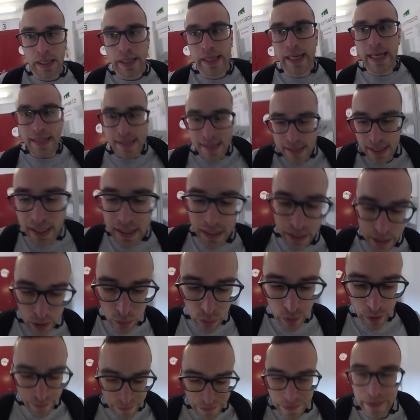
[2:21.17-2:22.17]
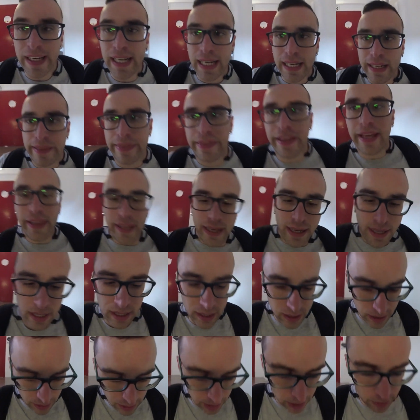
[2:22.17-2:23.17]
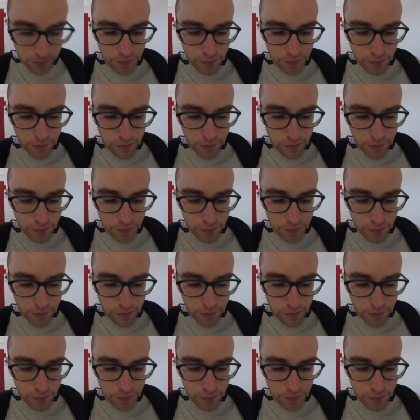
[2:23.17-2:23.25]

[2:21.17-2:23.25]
Ya está, reunión finalizada.